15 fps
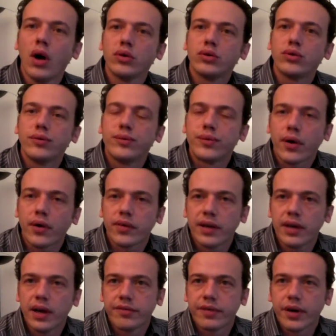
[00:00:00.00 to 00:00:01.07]
se,
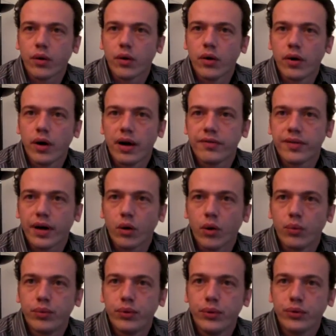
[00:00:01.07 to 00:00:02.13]
forcer à faire euh, à faire
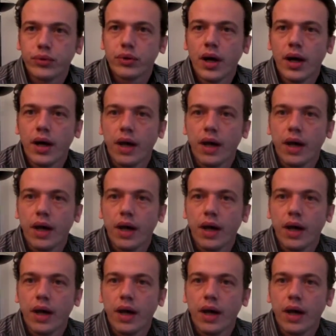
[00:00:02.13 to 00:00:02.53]
plus.